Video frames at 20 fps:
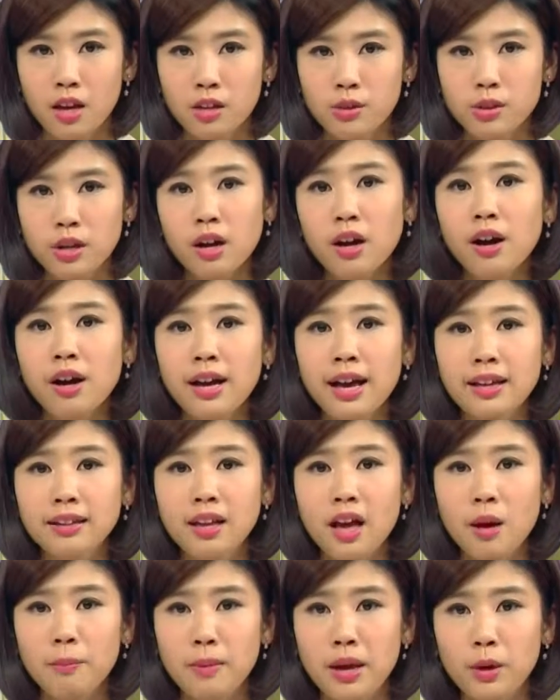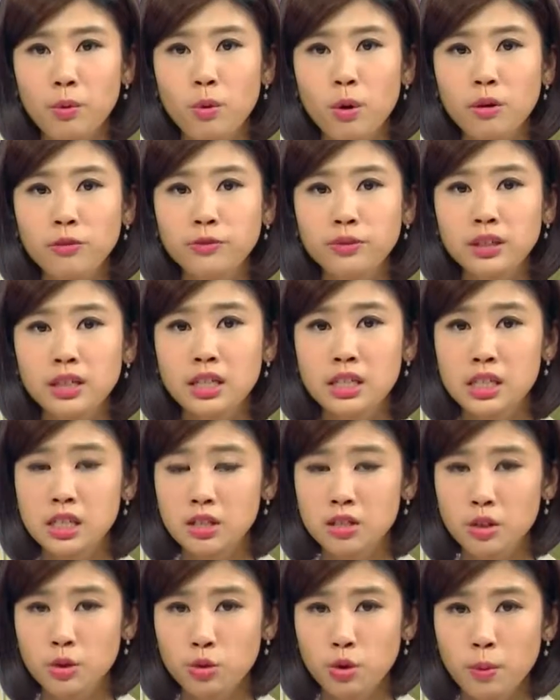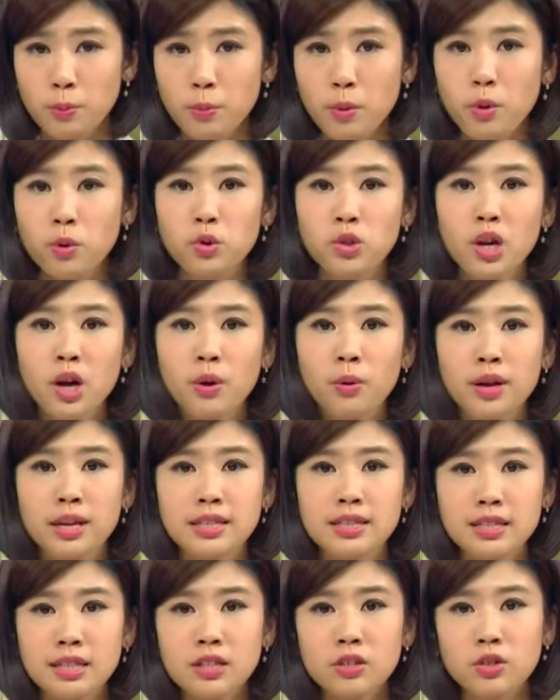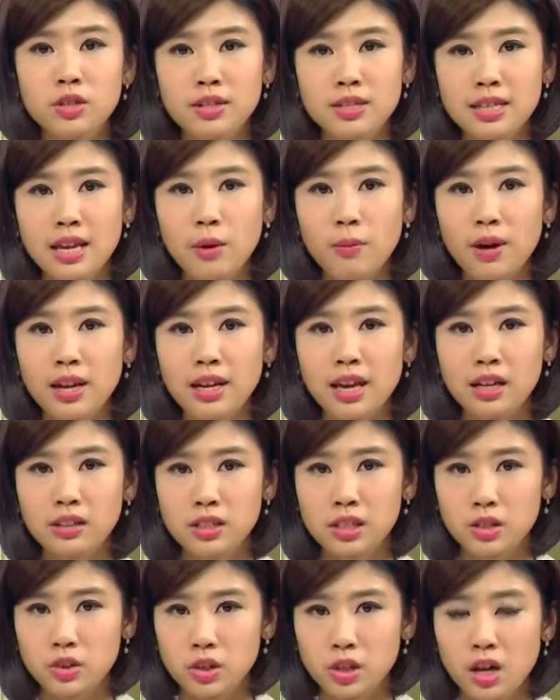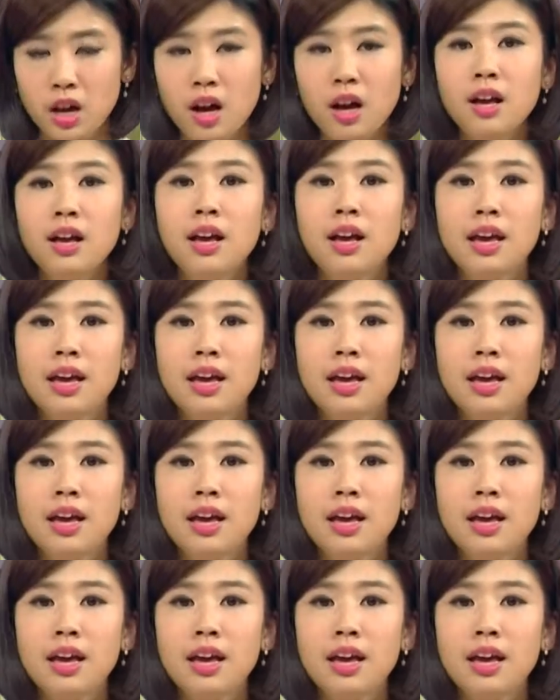最后看到美国福特汽车宣布召回四十三万辆汽车，